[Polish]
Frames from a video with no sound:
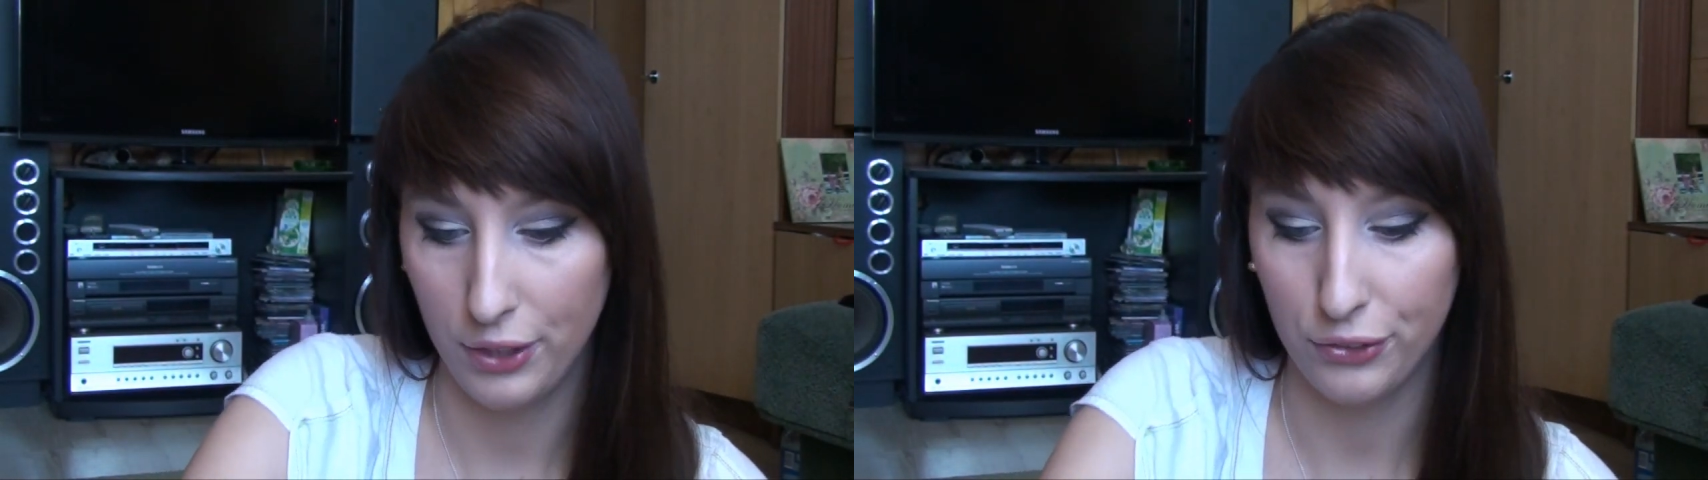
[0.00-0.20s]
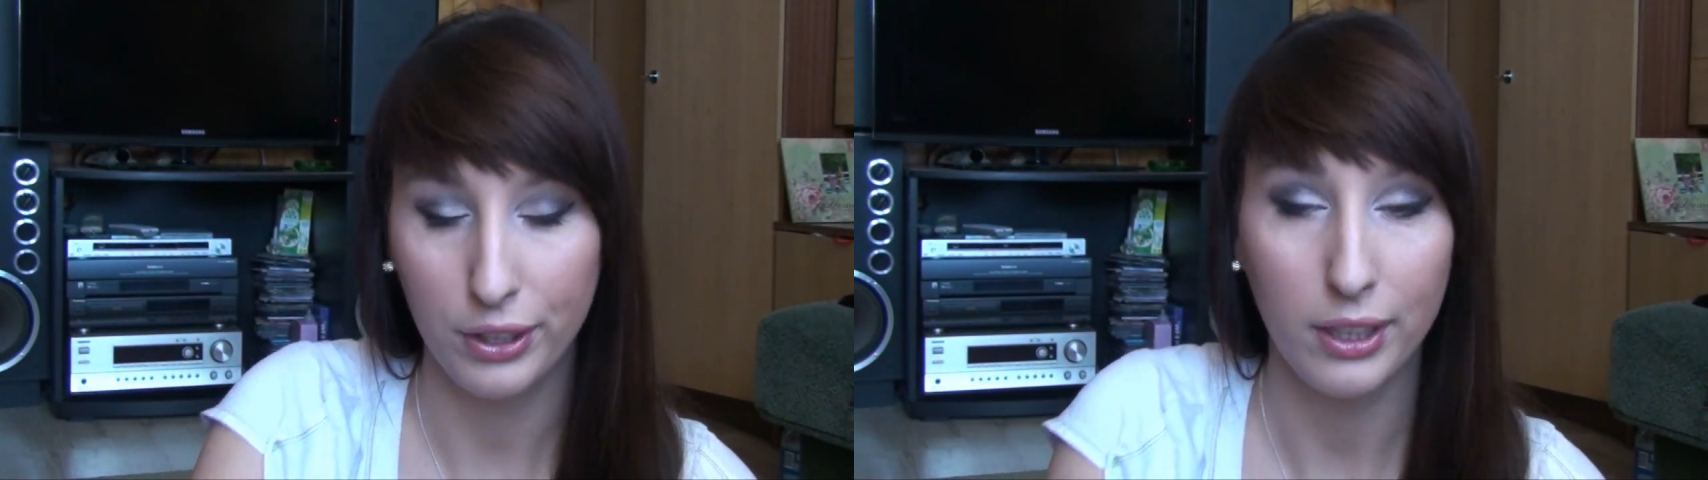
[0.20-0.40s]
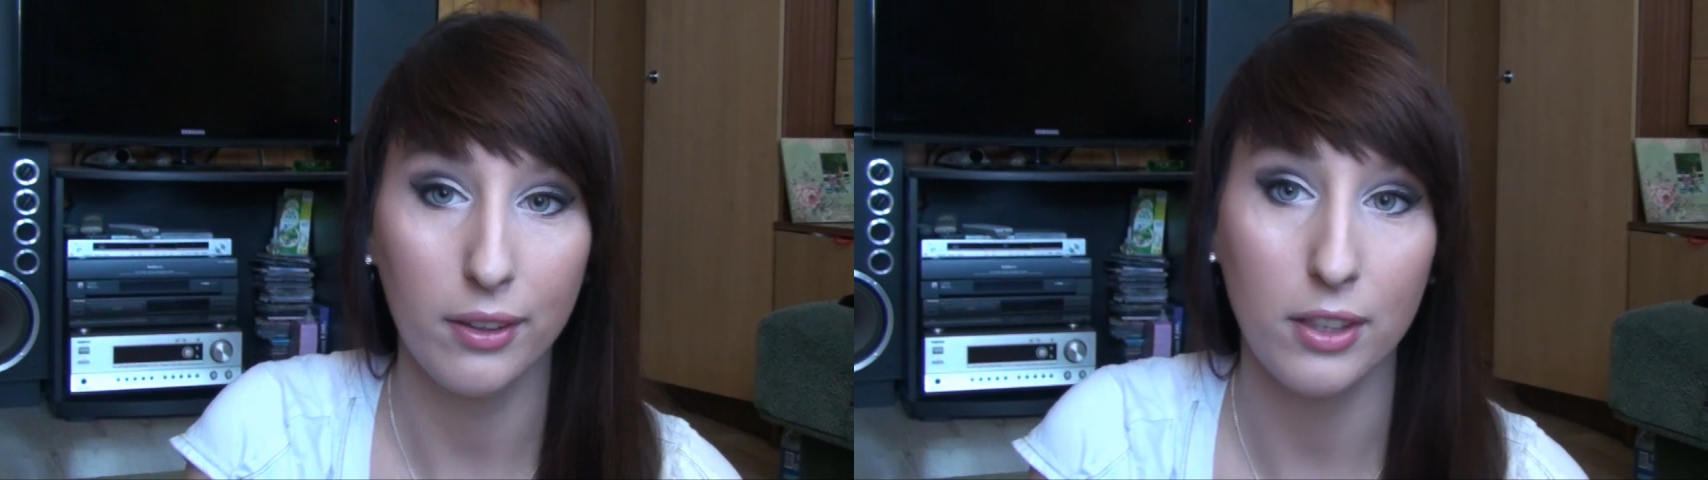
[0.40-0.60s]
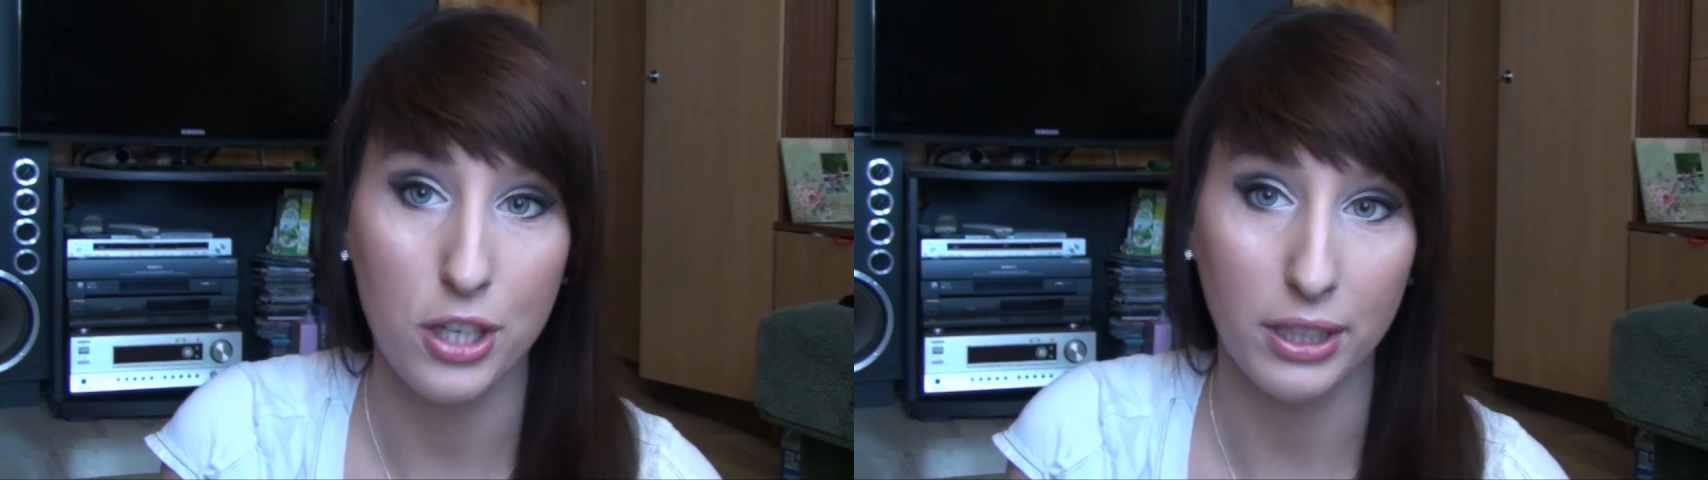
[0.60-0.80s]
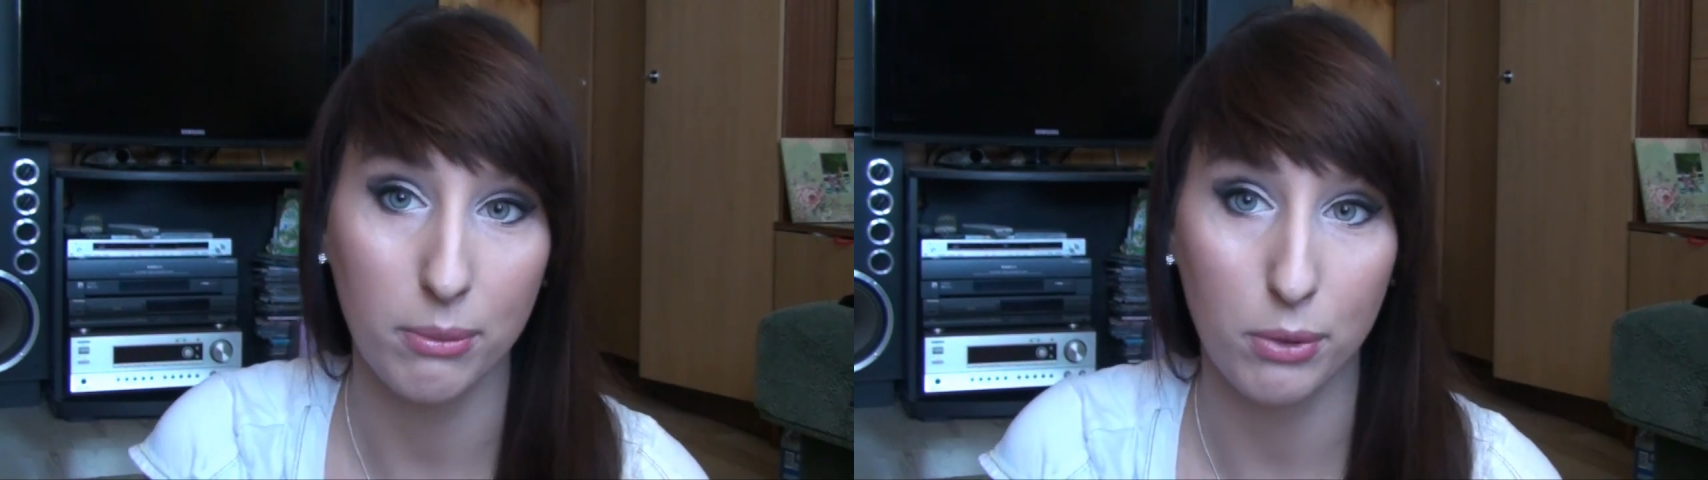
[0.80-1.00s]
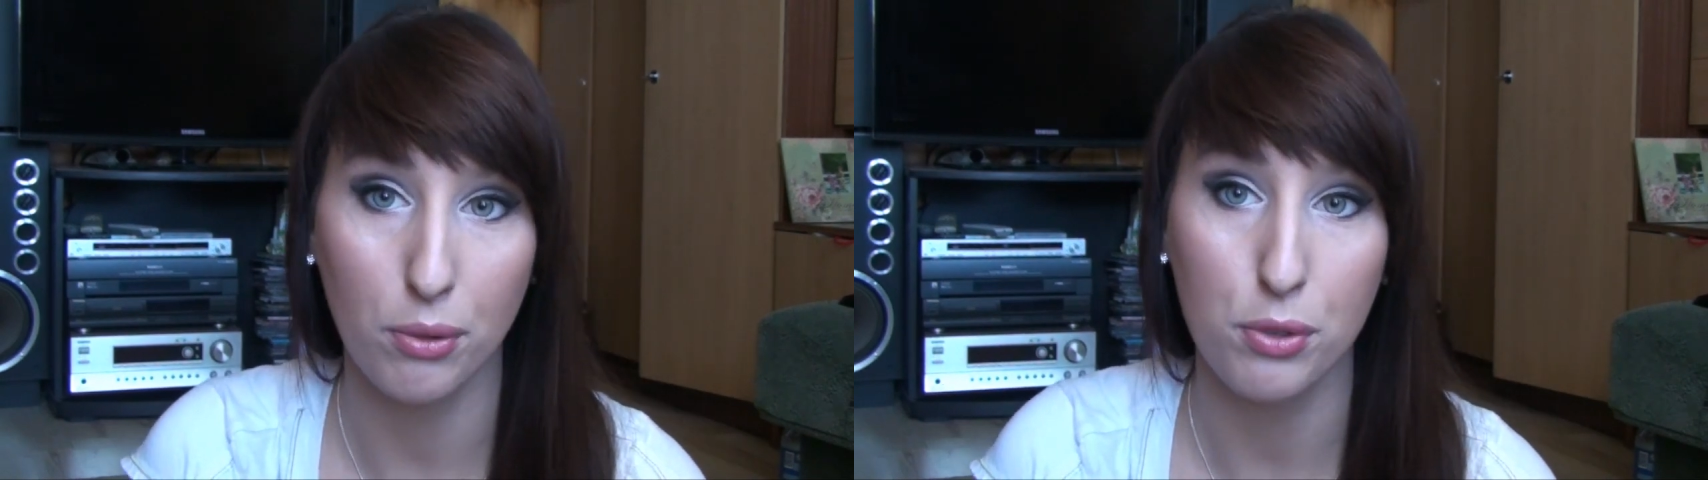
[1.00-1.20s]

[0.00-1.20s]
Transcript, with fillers: No i czarny bydło,